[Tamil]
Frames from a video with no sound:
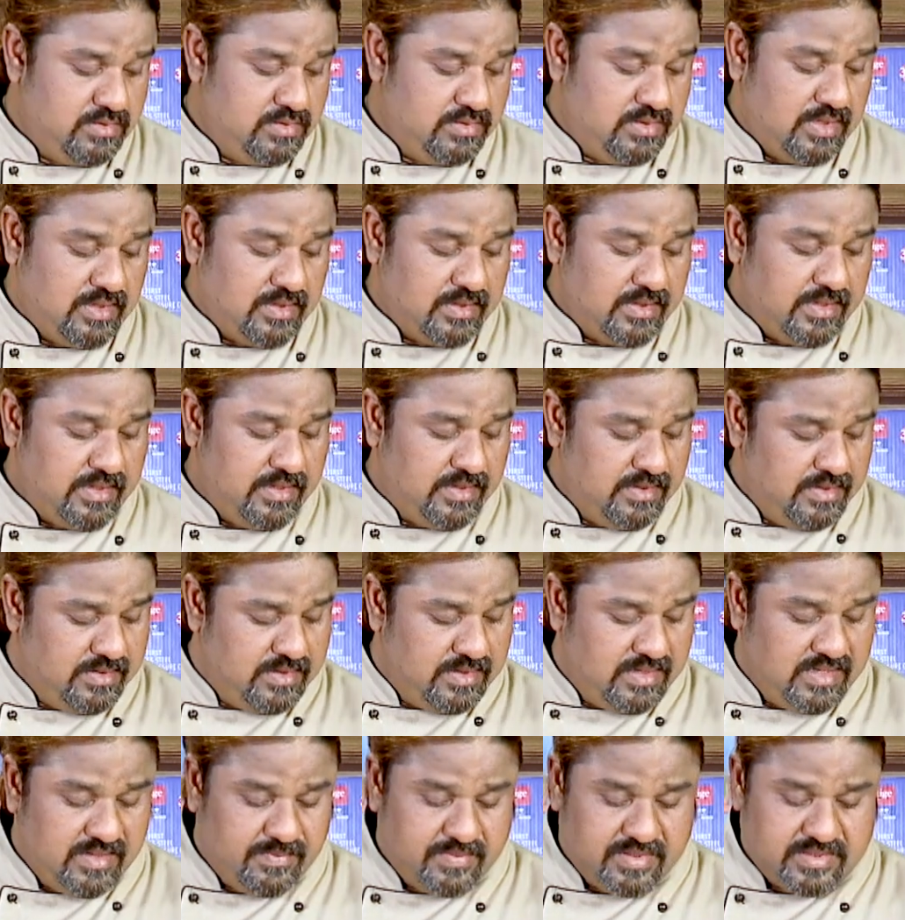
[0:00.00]
தென் க்ரீன்
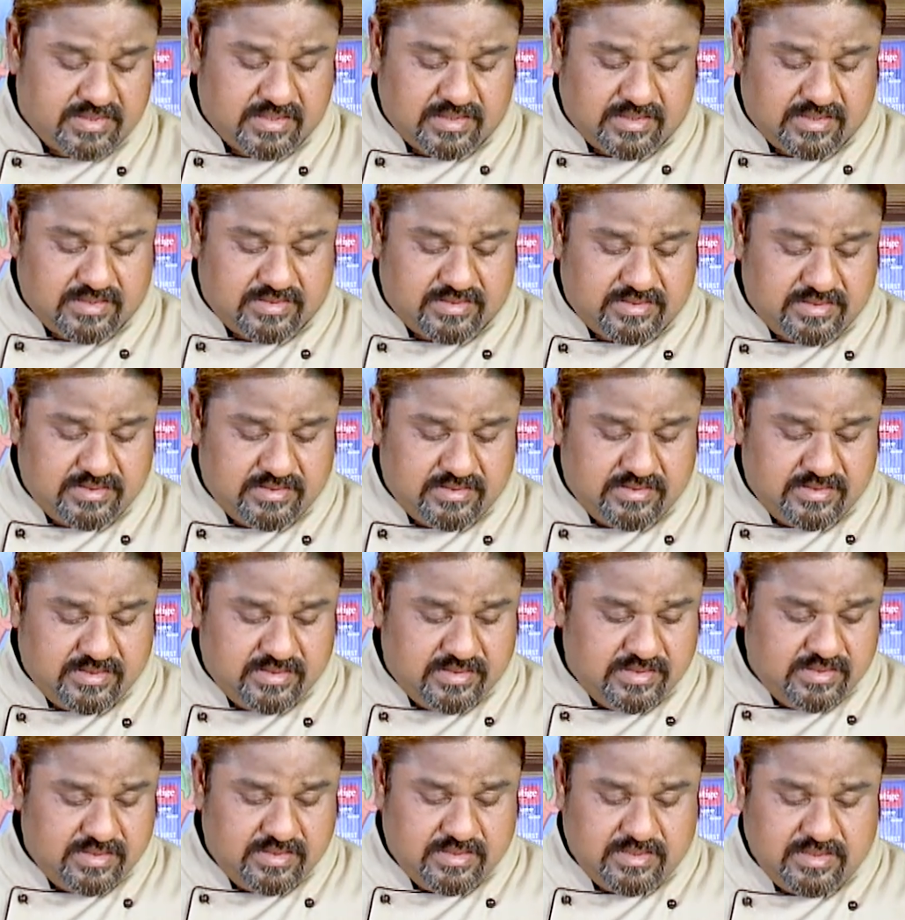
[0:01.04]
ரெண்டுமே சேர்த்தாச்சு
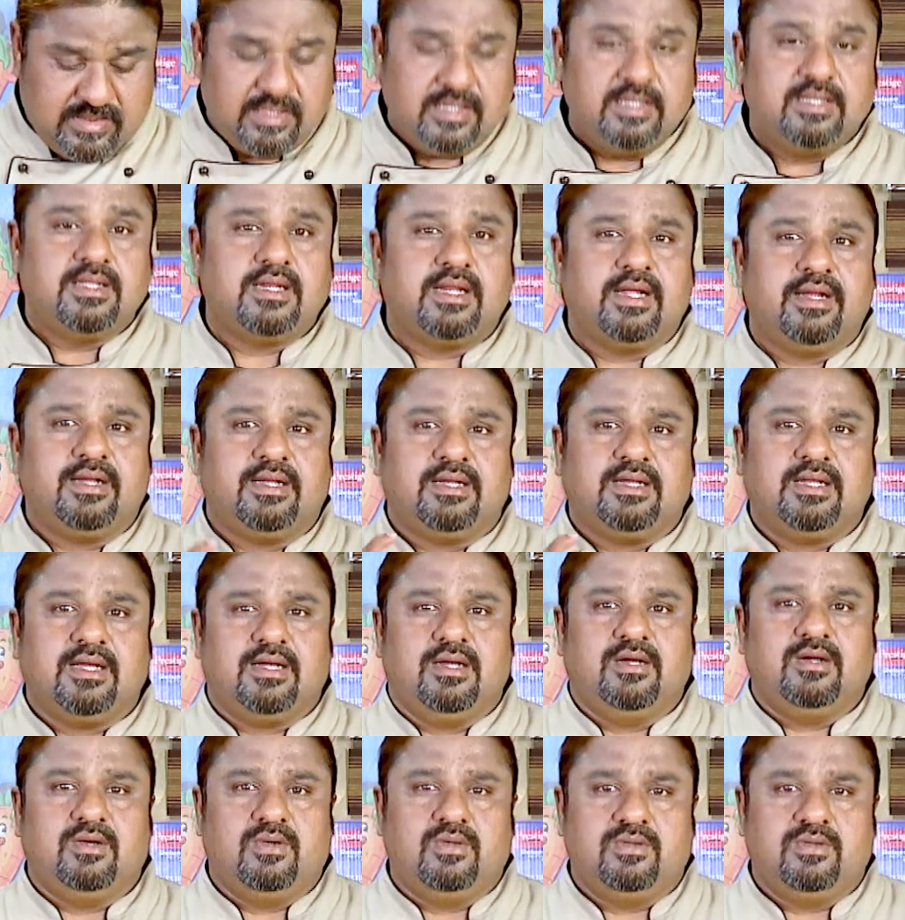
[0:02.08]
இது லைட்டாக